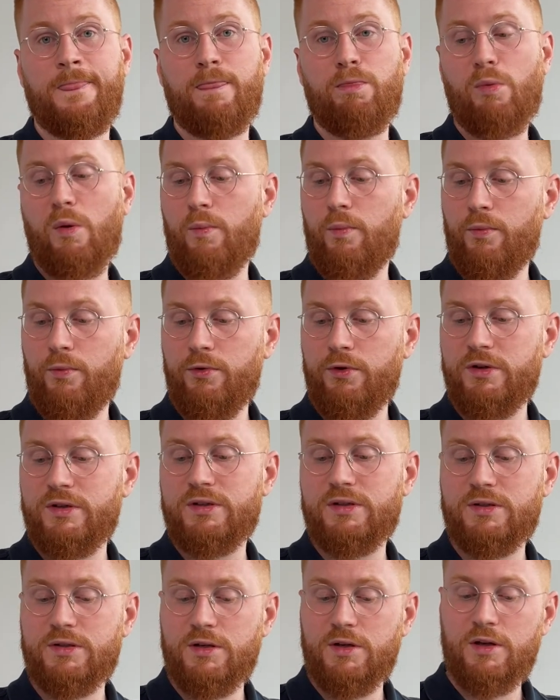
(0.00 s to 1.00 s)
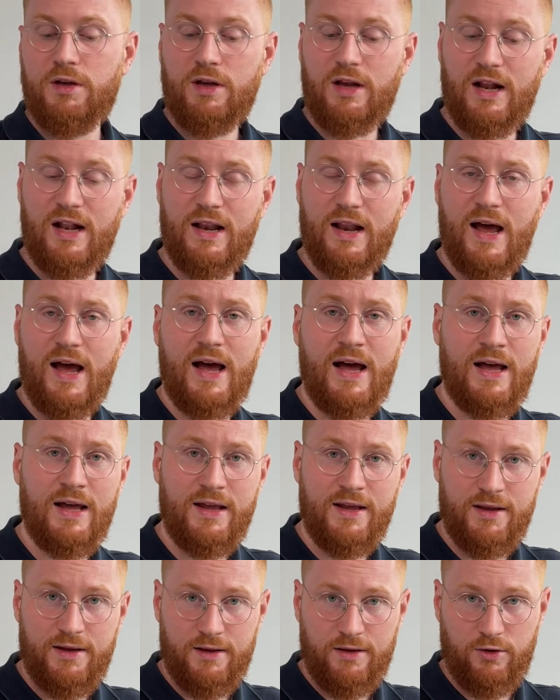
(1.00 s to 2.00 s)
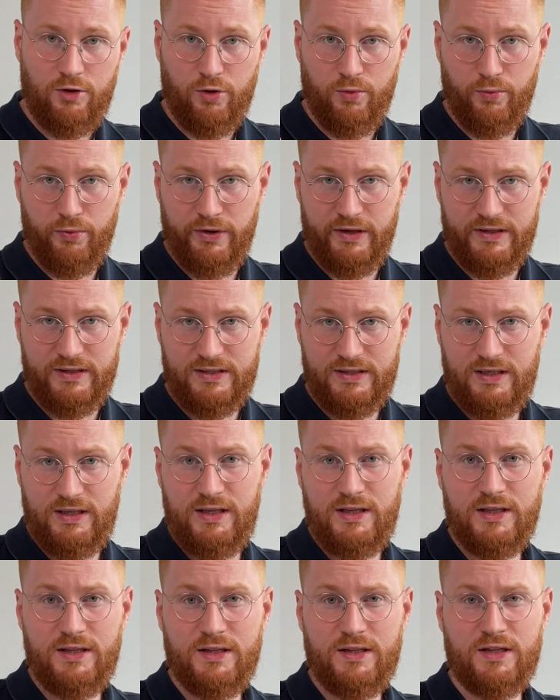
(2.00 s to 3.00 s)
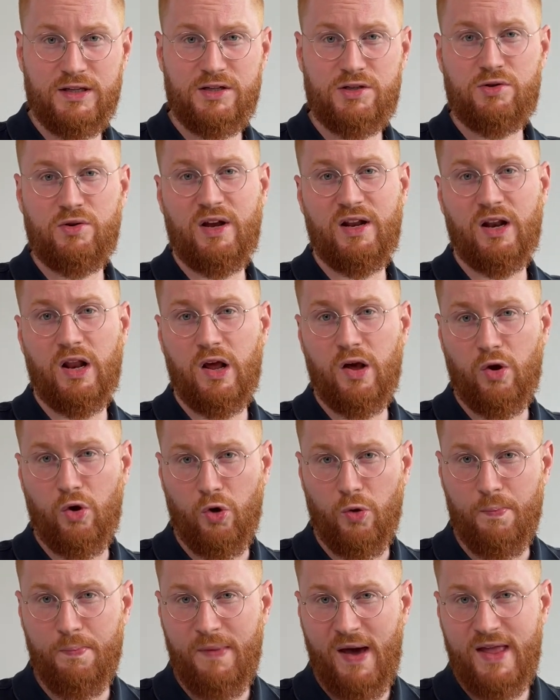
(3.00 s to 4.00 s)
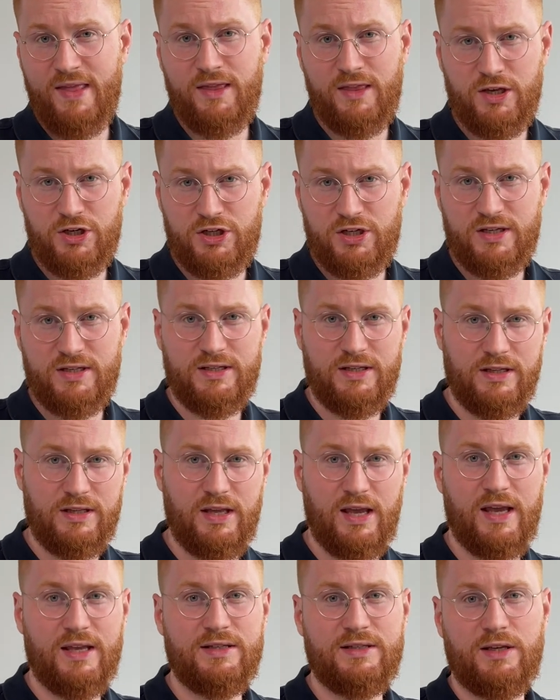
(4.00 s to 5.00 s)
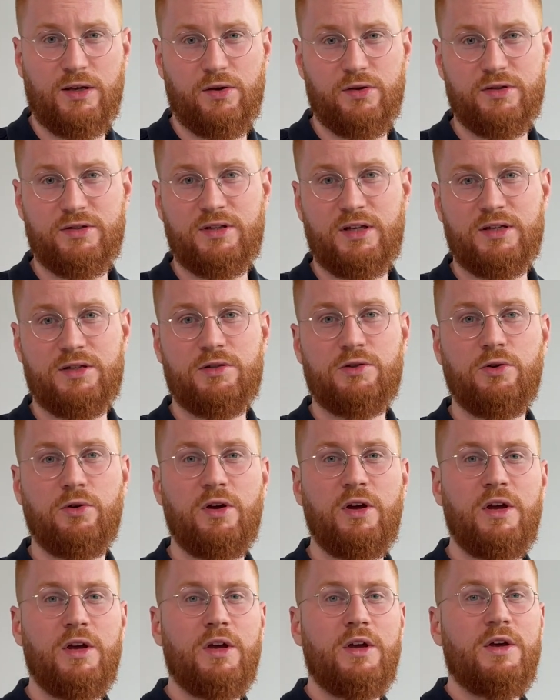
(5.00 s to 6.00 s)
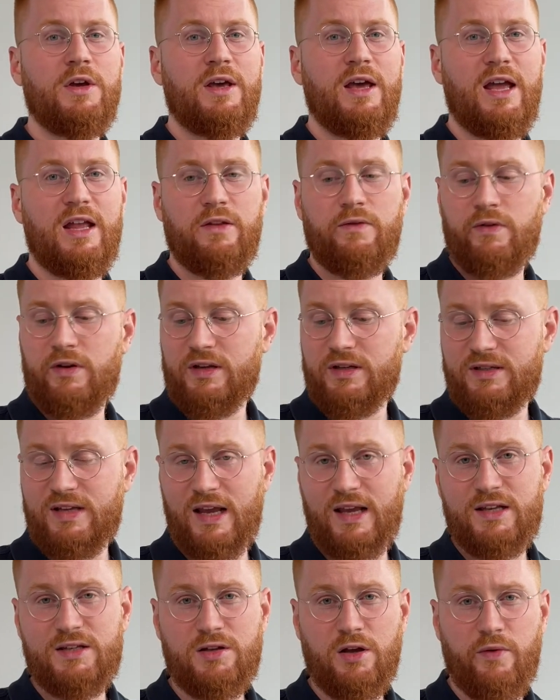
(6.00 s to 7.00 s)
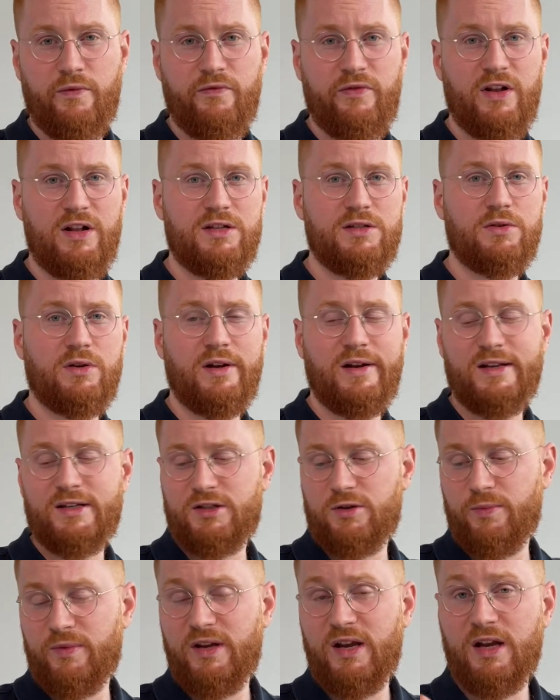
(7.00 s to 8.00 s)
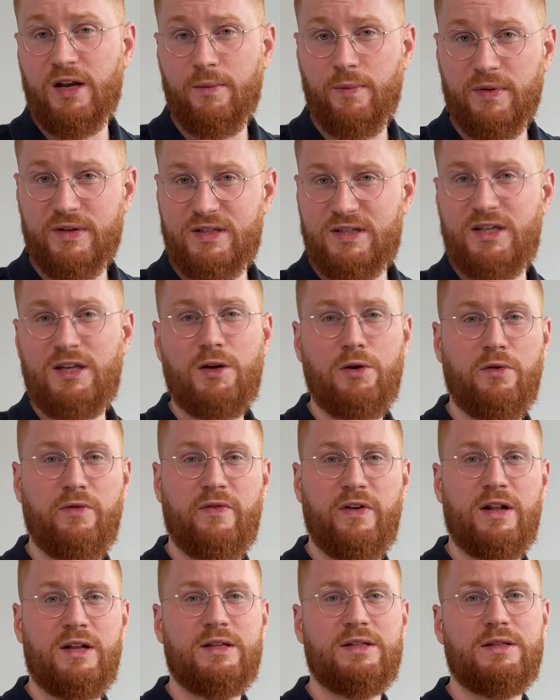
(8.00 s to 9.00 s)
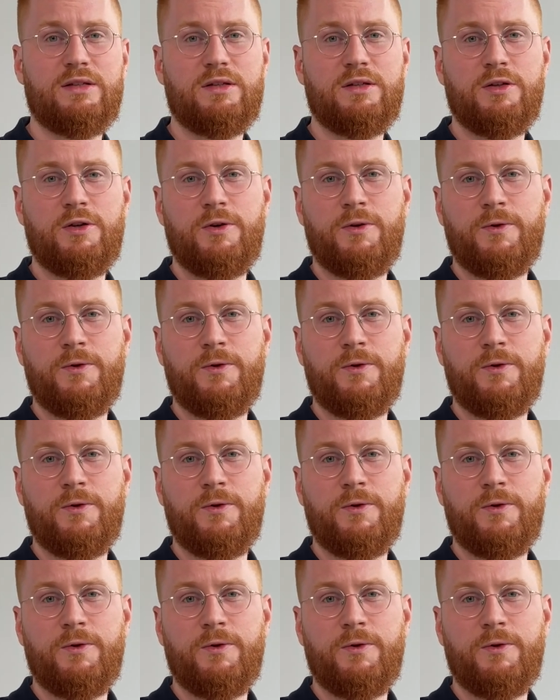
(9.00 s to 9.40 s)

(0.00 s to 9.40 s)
Man muss klar kommunizieren, dass du ein romantisches Interesse hast, dass du entweder Sex haben willst oder dass du mit ihnen eine Beziehung willst.